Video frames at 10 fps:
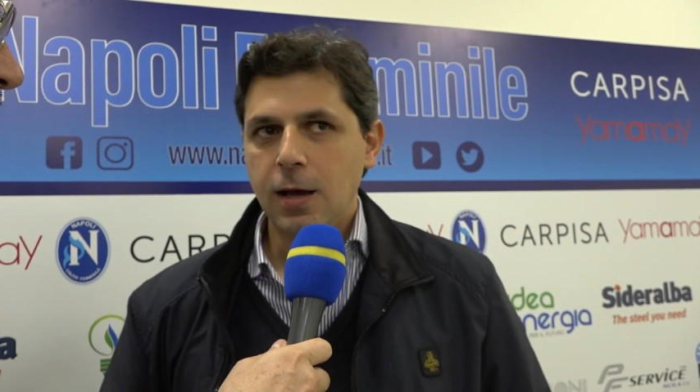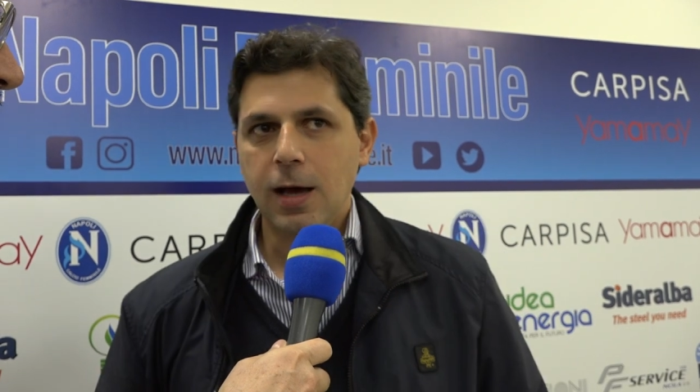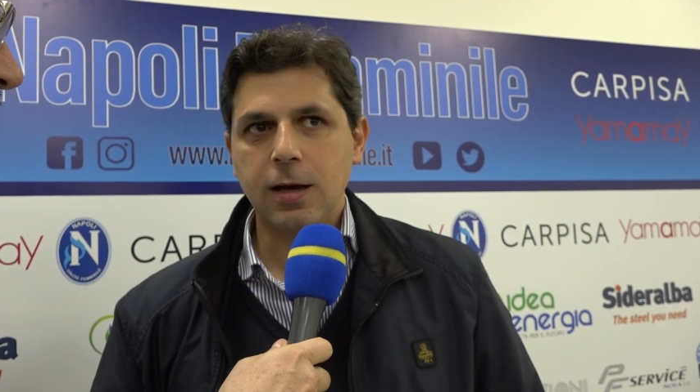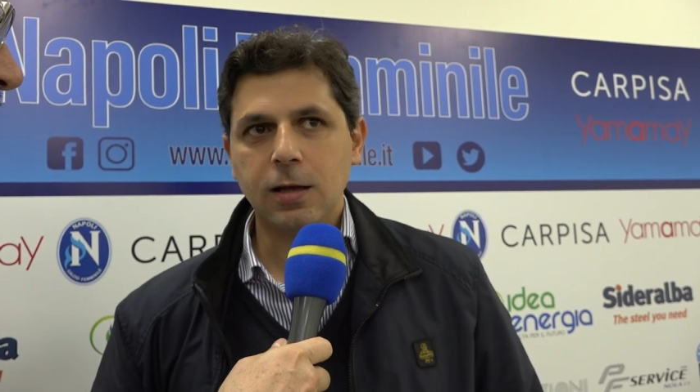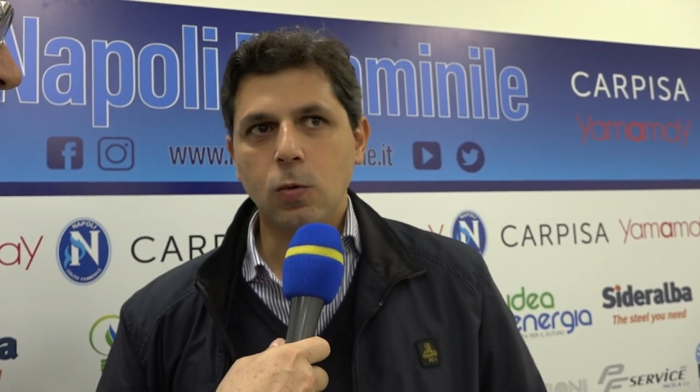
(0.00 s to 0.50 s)

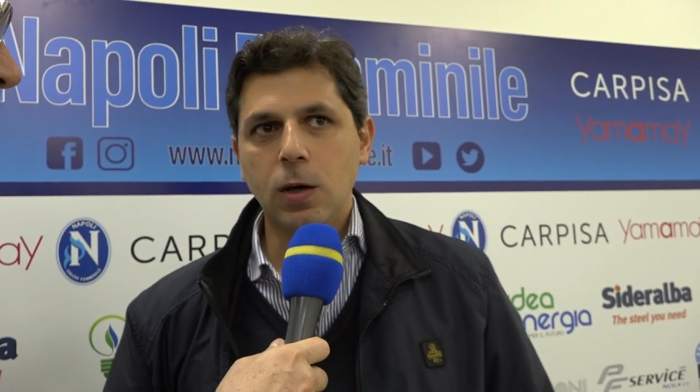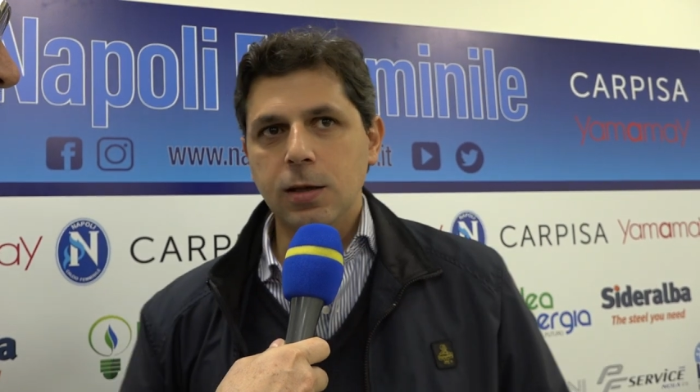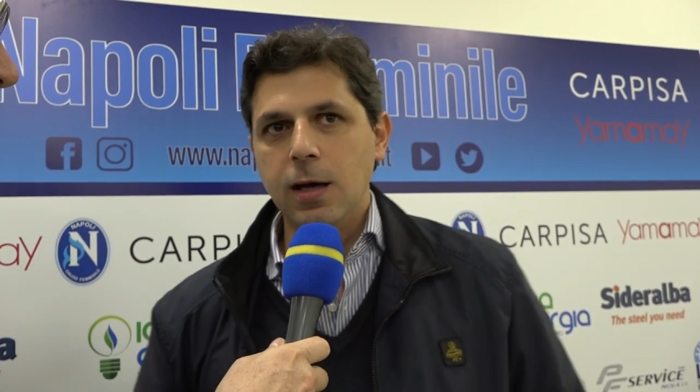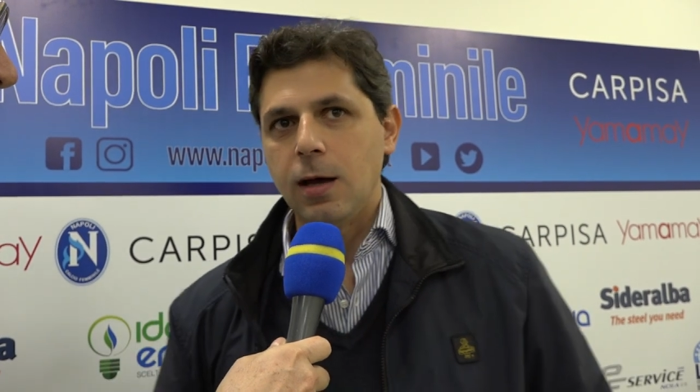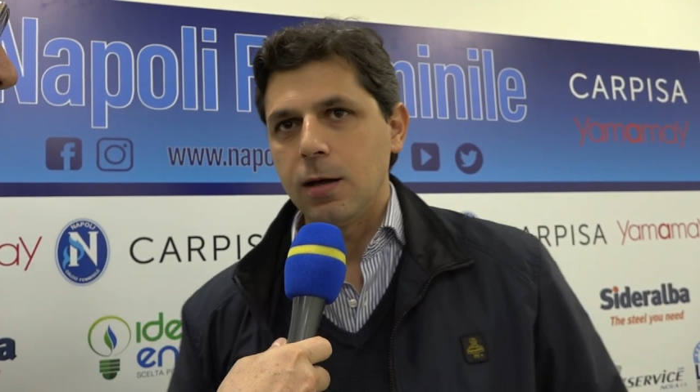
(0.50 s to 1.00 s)
anche di
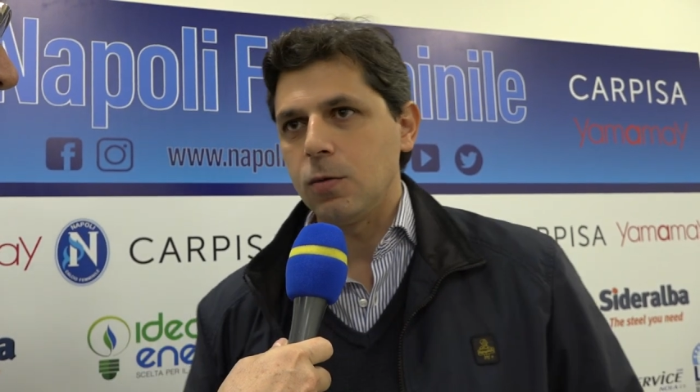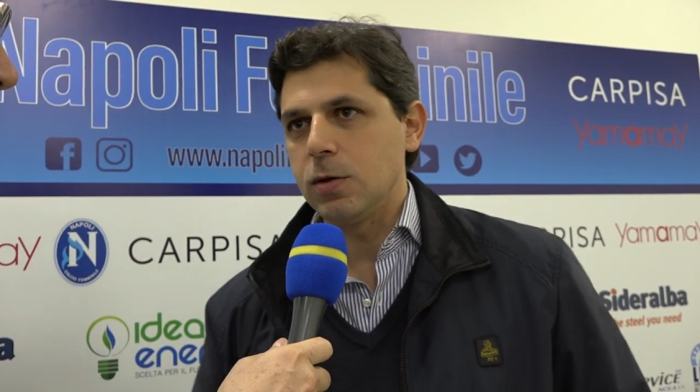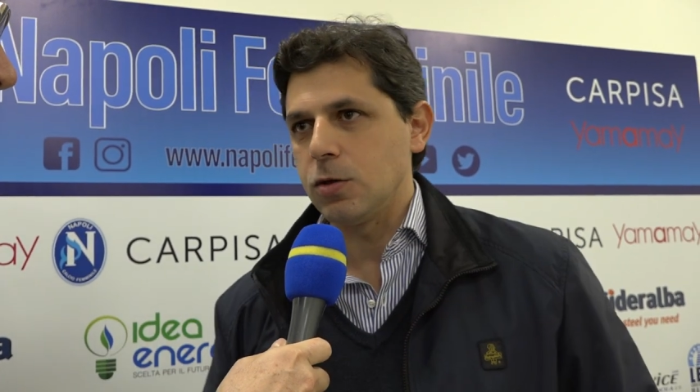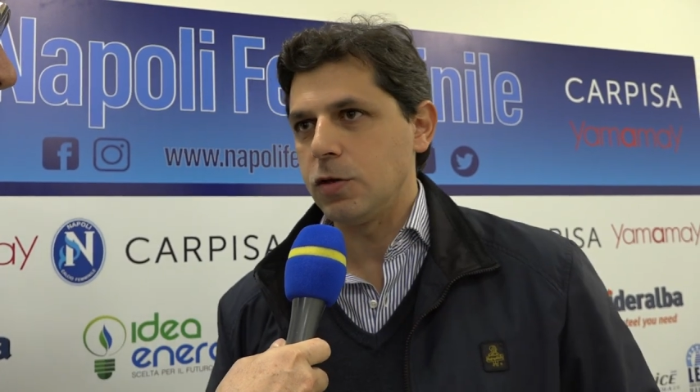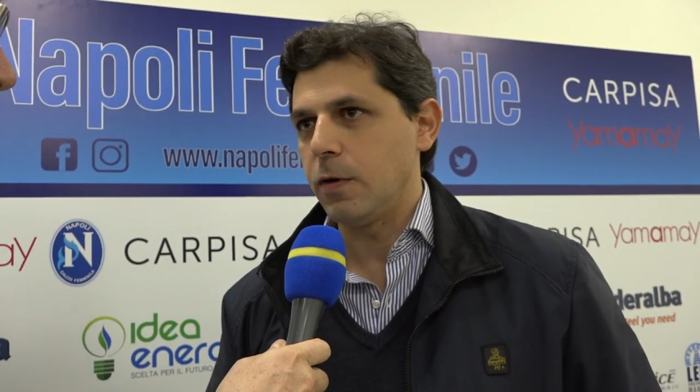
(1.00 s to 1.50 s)
qualità e
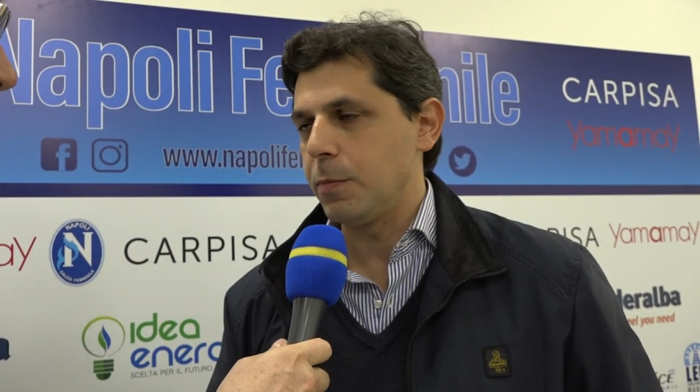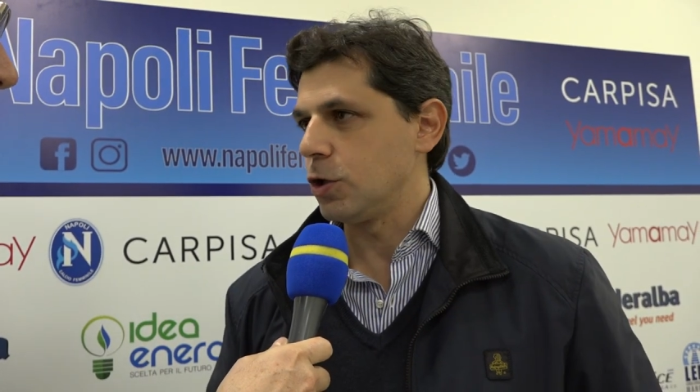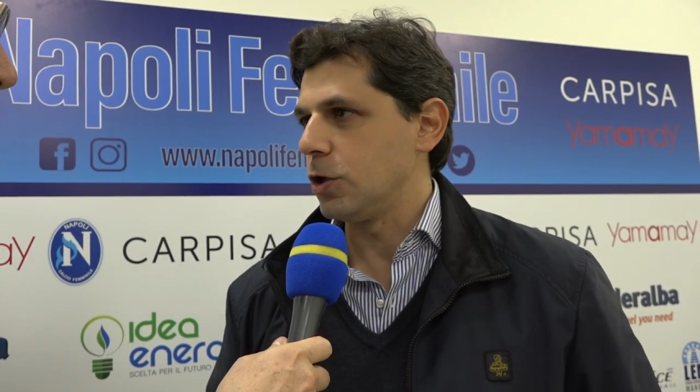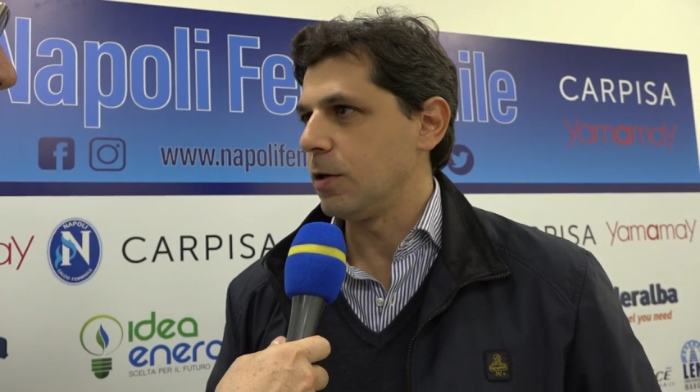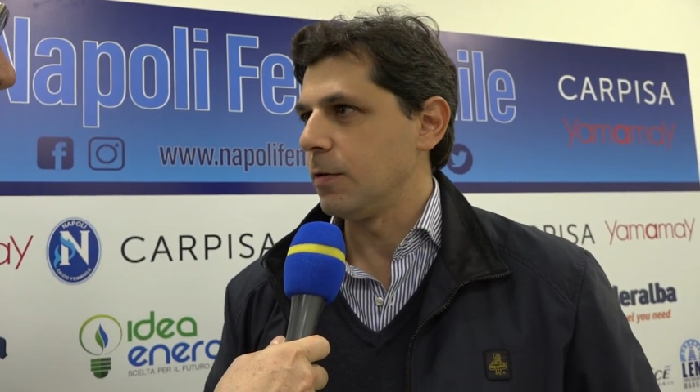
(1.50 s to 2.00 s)
questo ci fa
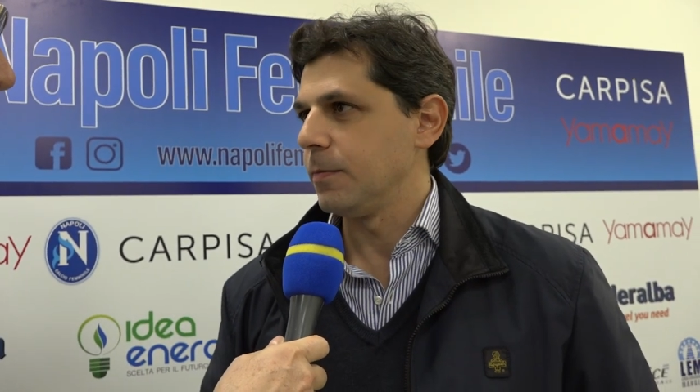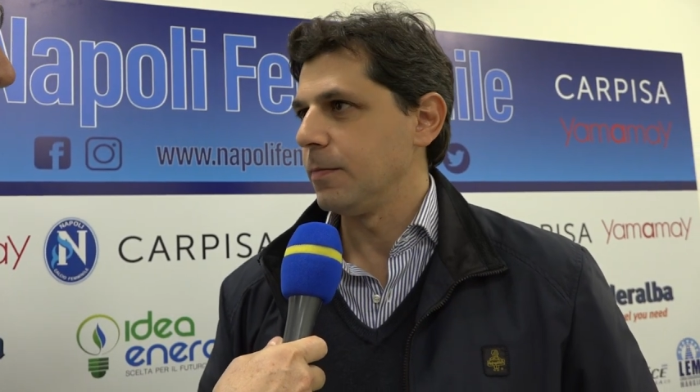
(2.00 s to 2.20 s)
piacere.